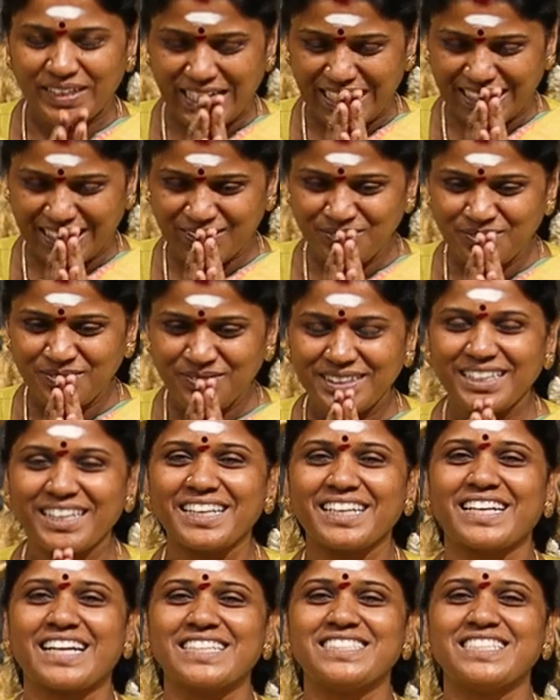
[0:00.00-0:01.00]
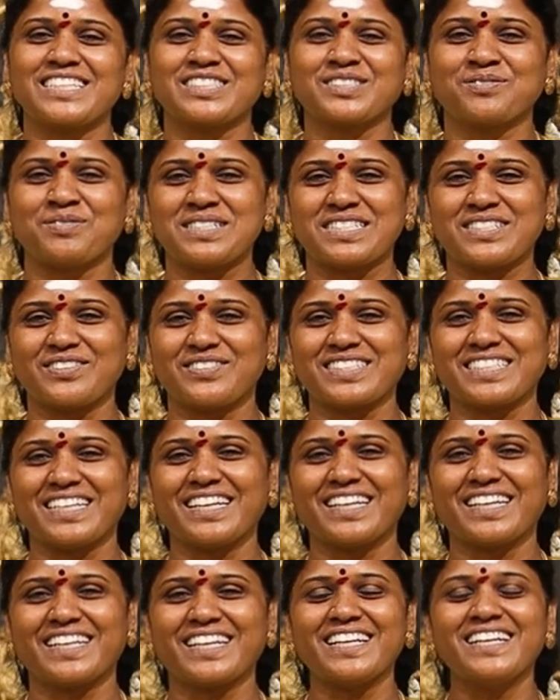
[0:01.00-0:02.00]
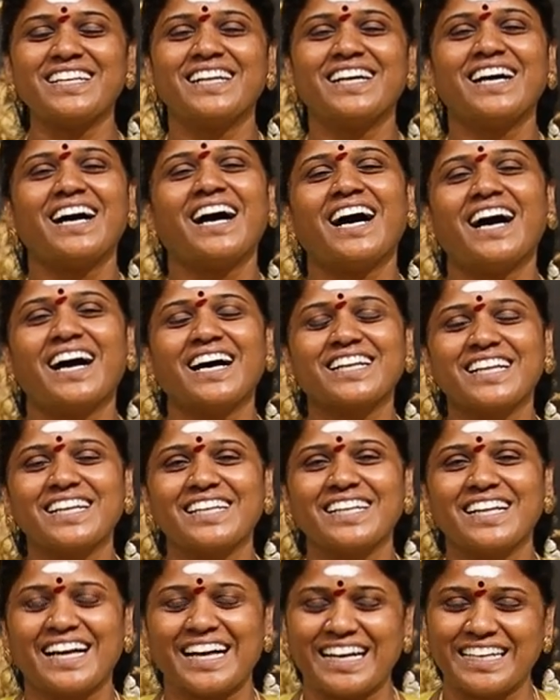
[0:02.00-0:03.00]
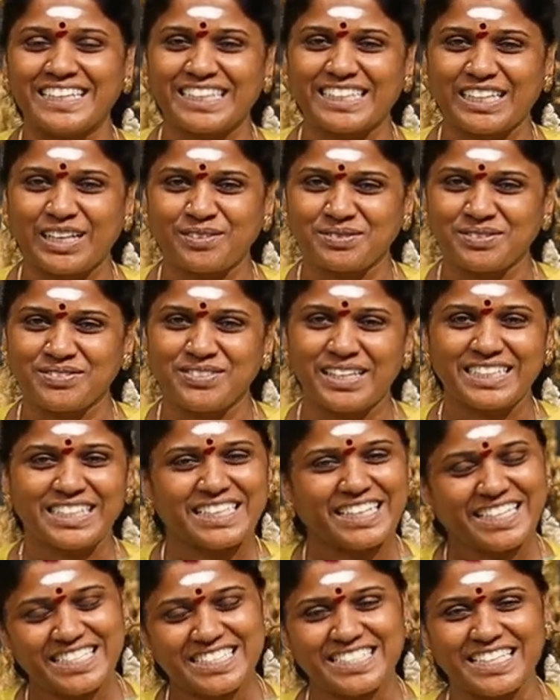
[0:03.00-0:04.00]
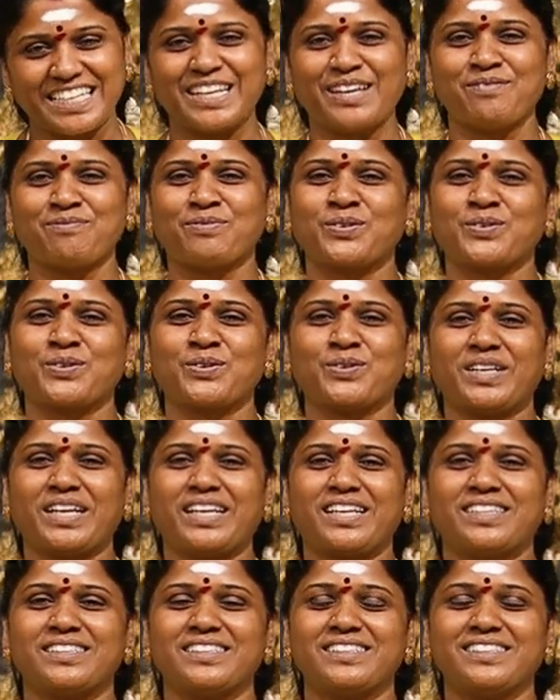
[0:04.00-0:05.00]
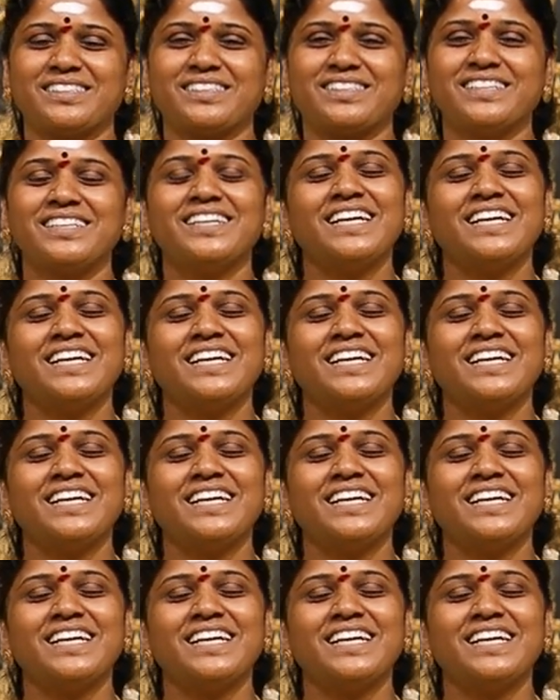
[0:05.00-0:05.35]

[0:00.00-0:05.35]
வணக்கம் ராஜலட்சுமி சிவசங்கரன் ஆர்எல் ஹேண்டிகிராஃப்ட்ஸ் விளக்கு கடை சென்னை போரூரிலிருந்து